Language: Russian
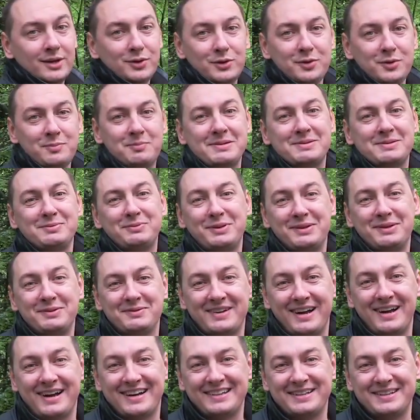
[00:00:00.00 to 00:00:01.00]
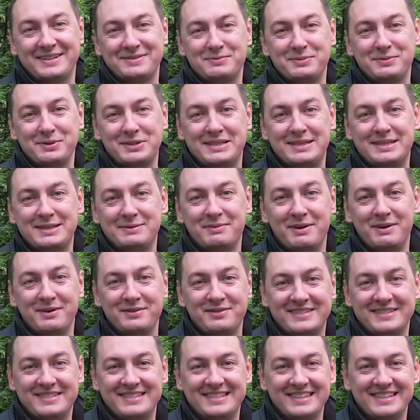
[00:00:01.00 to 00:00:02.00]
Ну и посмотрим, как она будет себя
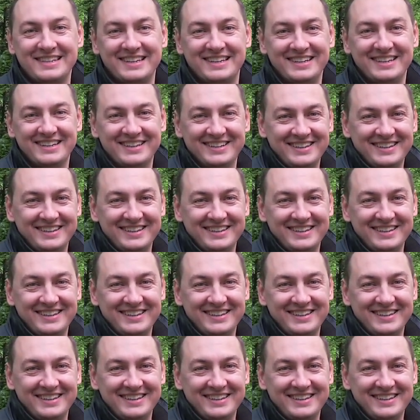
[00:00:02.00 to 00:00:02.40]
вести.